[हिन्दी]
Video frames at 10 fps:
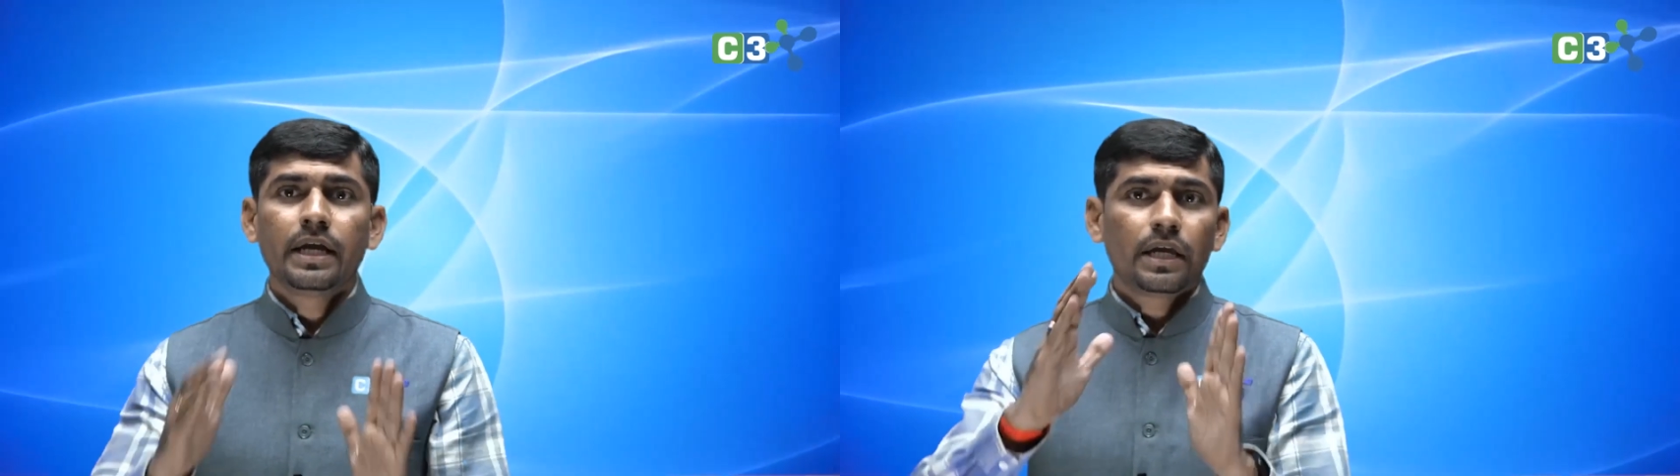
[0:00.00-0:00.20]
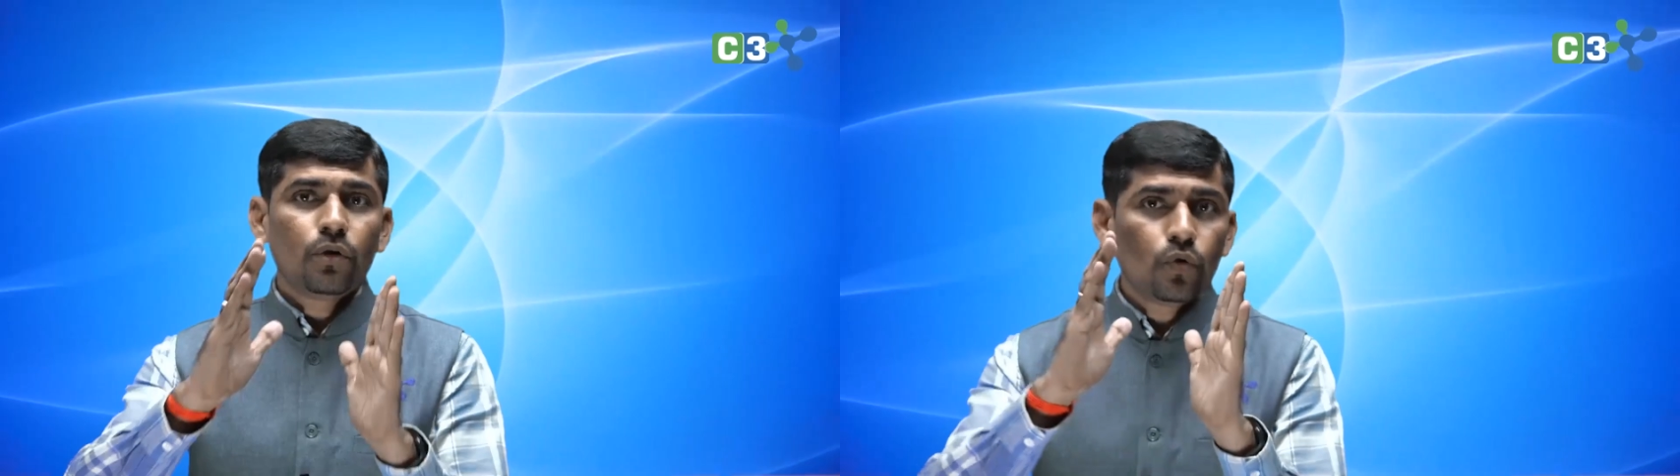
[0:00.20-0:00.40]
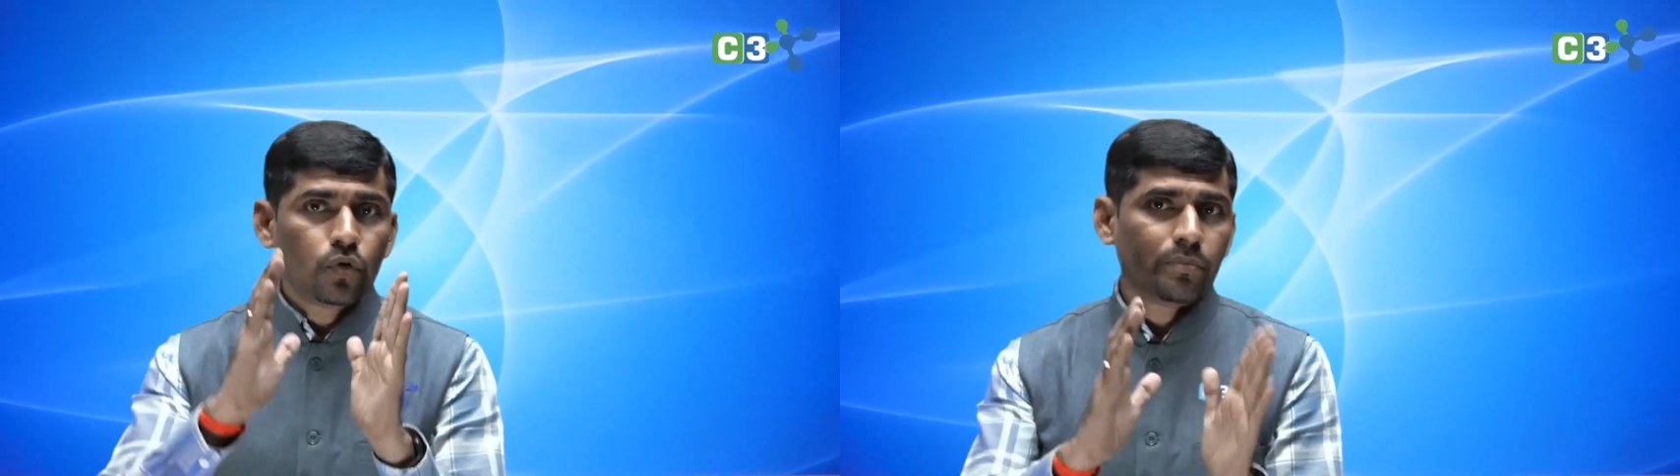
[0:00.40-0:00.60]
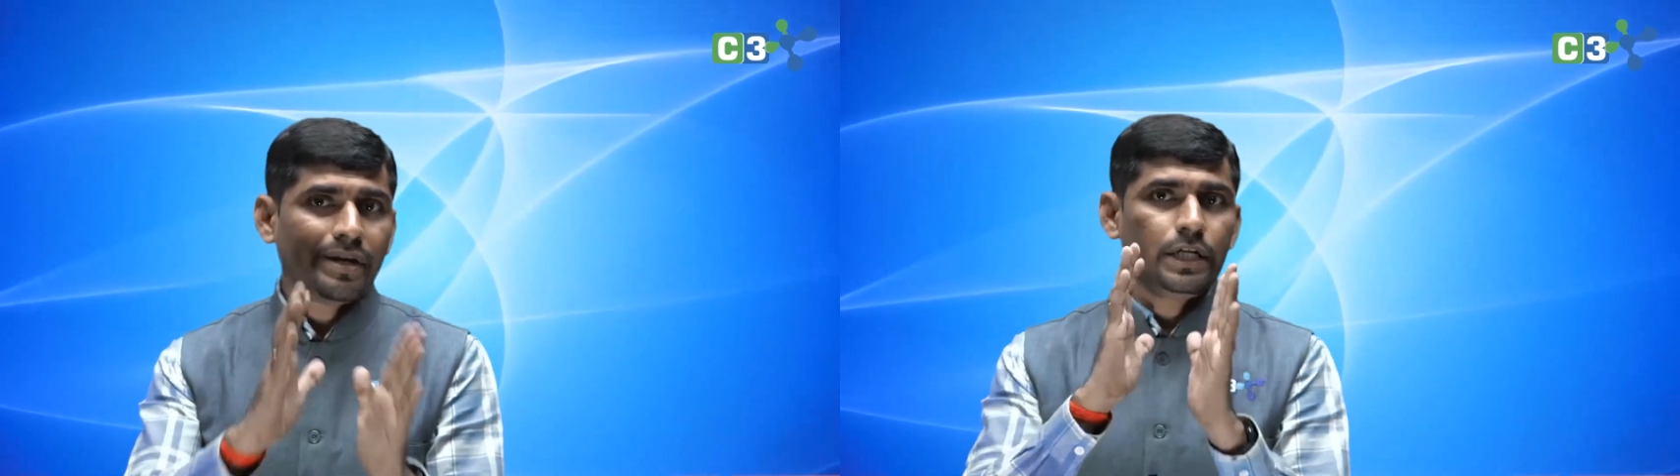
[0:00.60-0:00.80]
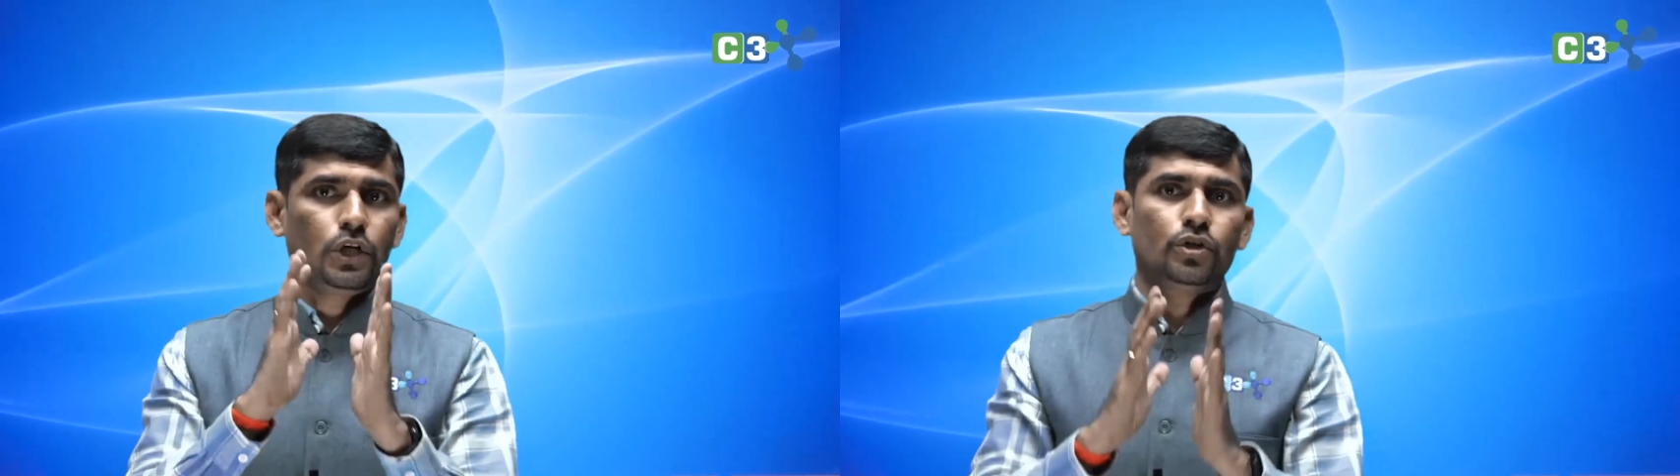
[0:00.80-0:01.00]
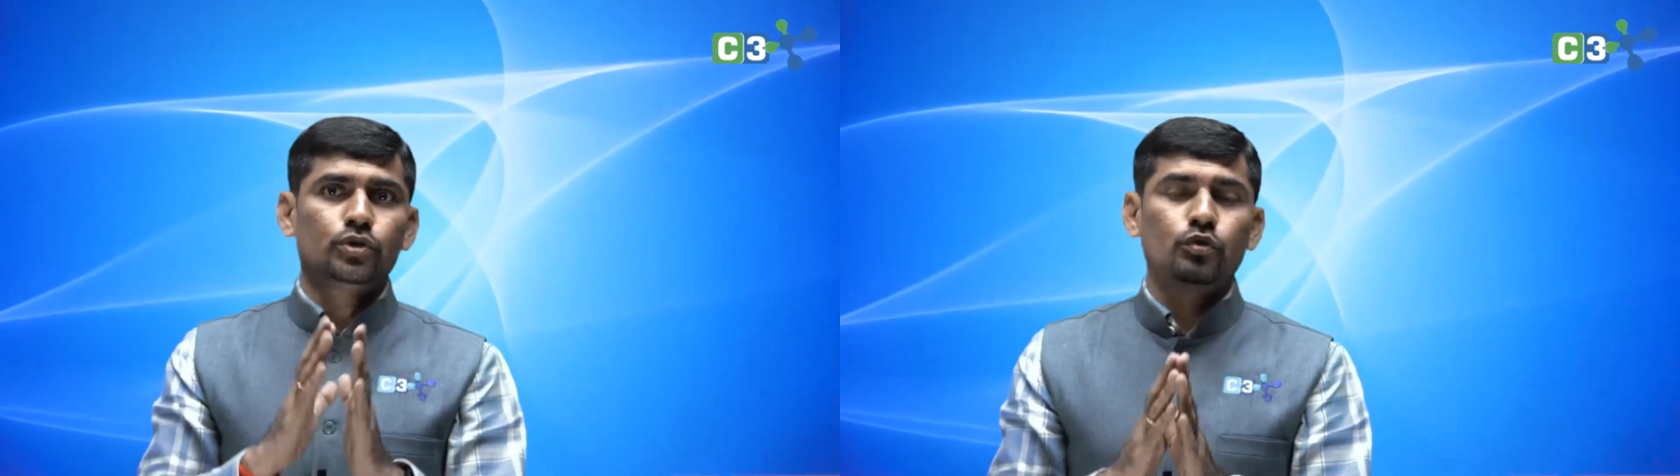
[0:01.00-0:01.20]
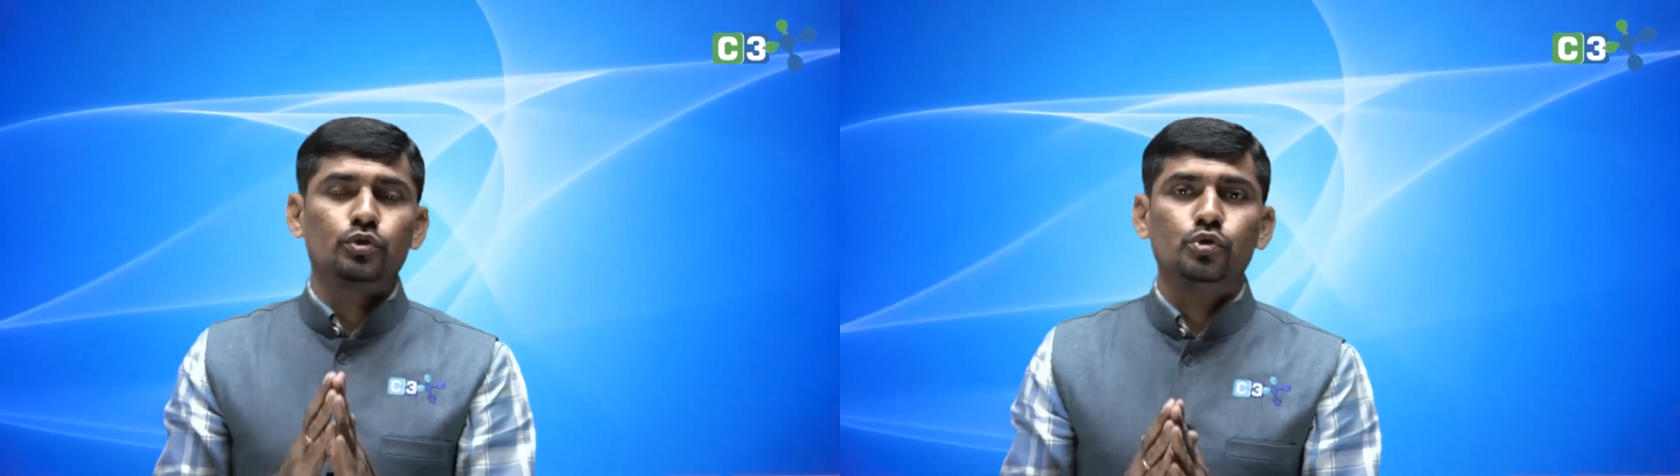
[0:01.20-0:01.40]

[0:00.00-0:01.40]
कि उन मेंटर्स को